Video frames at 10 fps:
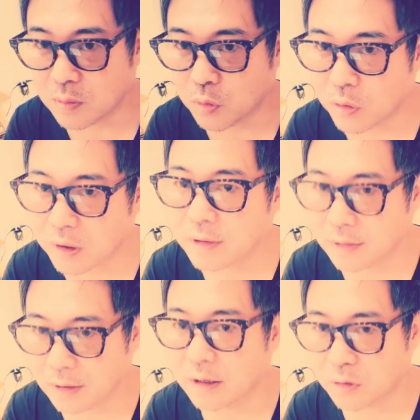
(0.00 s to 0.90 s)
に儲かっ
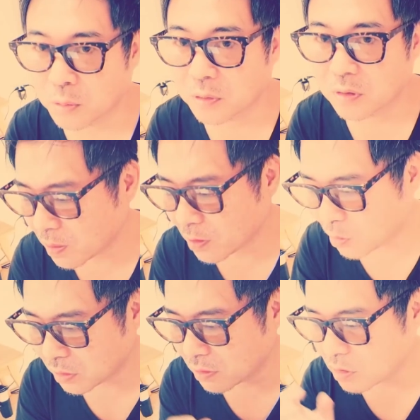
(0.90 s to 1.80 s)
てはないと思います。
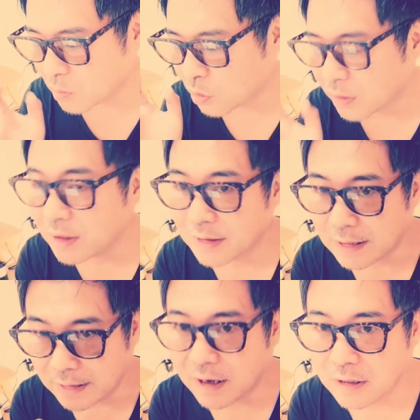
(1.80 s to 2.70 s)
思ってる以上に儲かっ
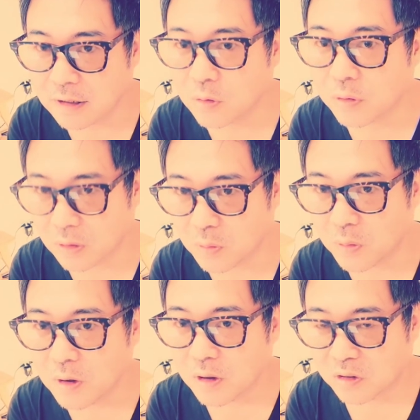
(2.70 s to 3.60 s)
てないんだろうけ
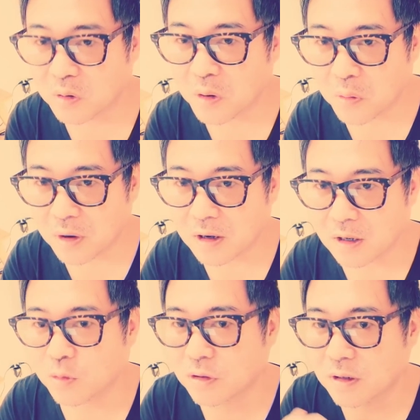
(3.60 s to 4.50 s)
ど、それを何
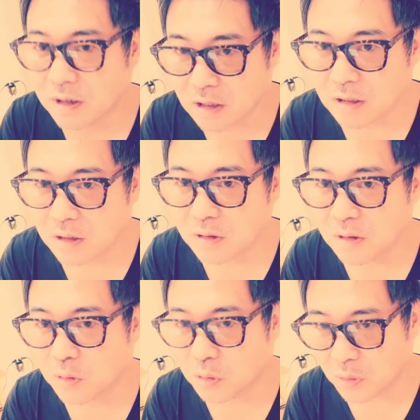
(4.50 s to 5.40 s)
回も繰り返しやるっ
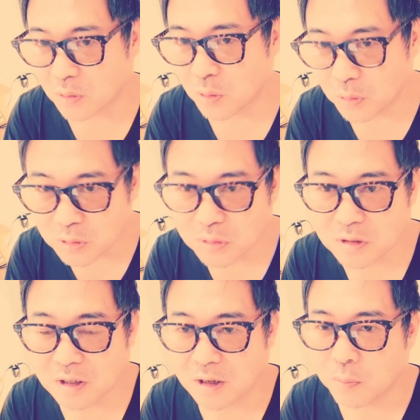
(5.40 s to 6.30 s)
てことは、この人
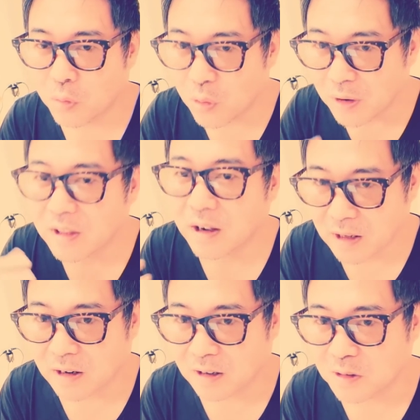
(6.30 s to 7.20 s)
自体が儲けた
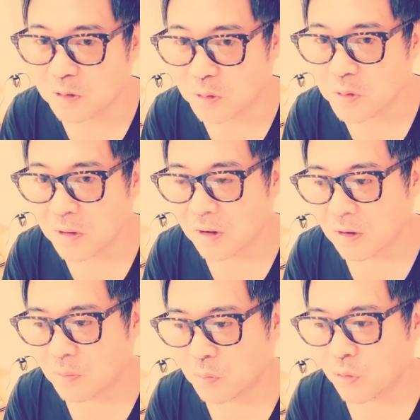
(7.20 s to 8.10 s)
いからやってるんですよ。
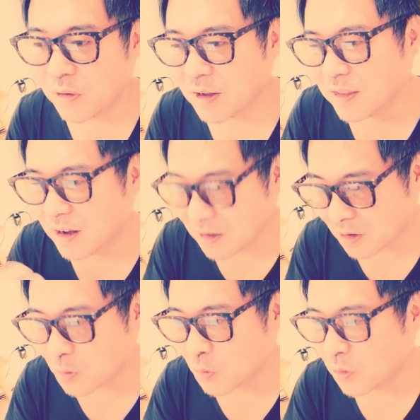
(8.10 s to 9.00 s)
儲けたい
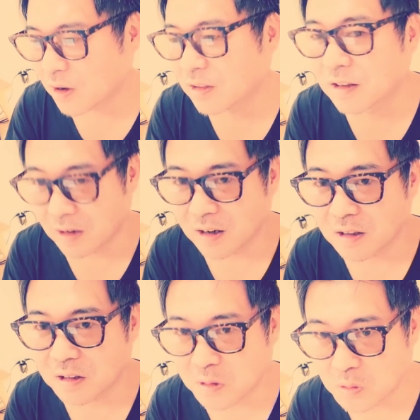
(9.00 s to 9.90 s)
けど儲かってないっ
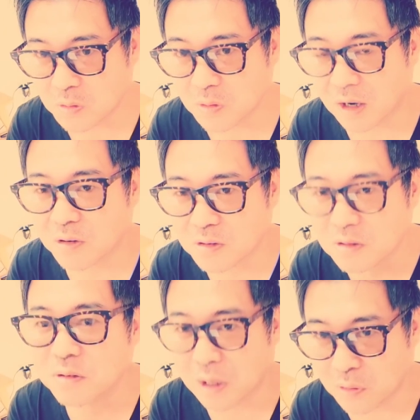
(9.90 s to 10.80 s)
ていう悪
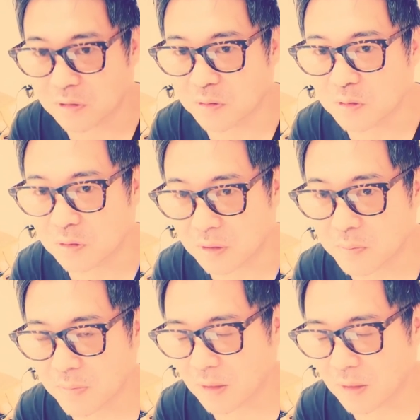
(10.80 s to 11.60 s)
循環をしてるんですよね。